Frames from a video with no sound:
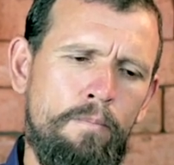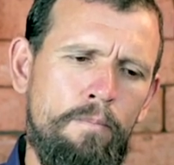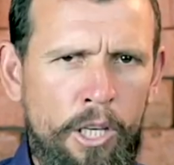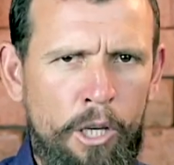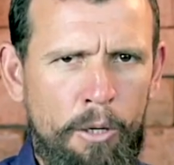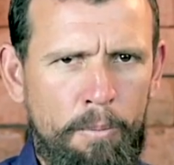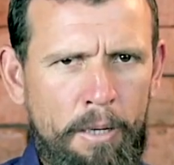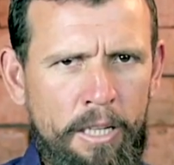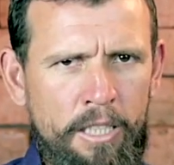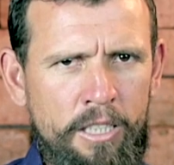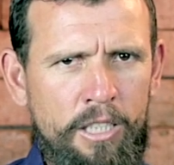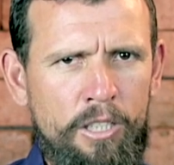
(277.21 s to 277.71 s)

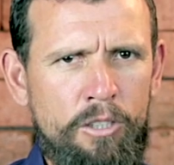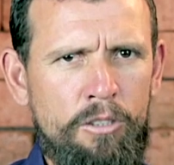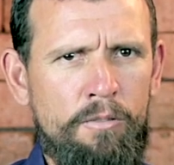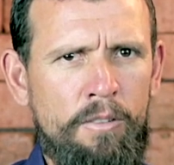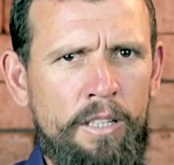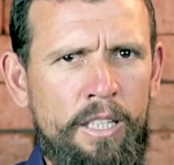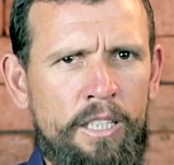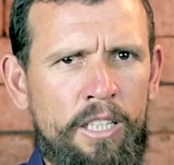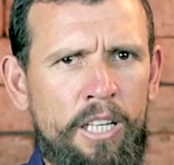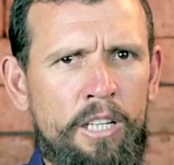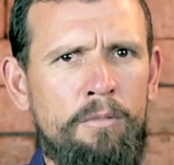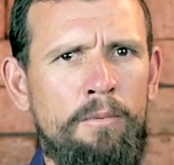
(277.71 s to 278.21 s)
Eu preciso
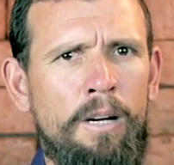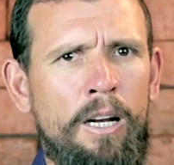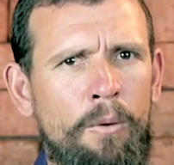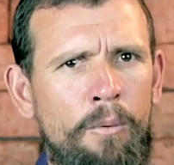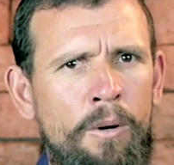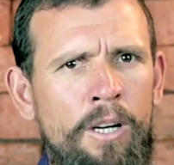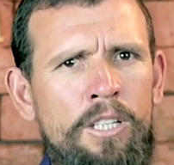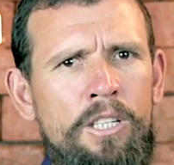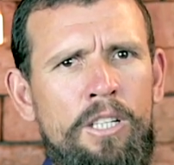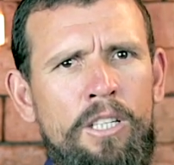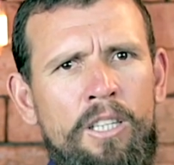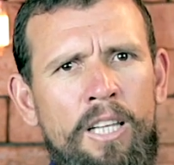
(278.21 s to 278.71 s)
vender uma
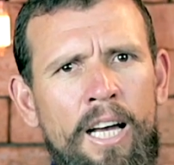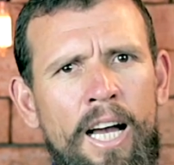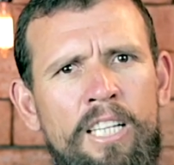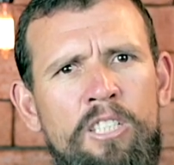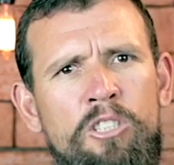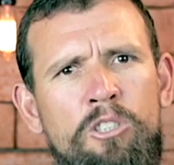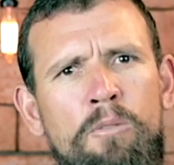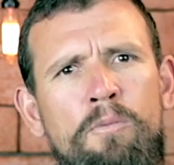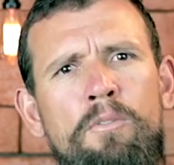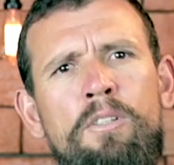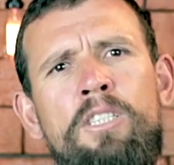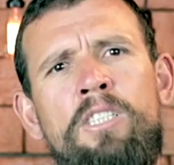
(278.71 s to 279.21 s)

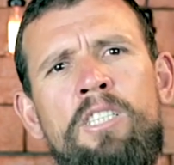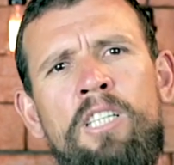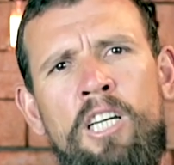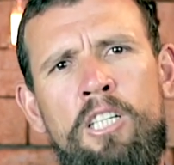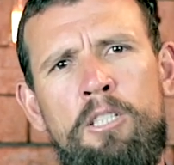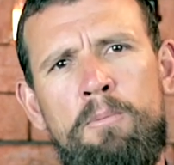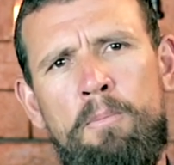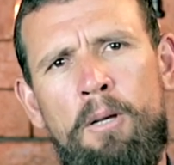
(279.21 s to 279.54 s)
quantidade suficiente,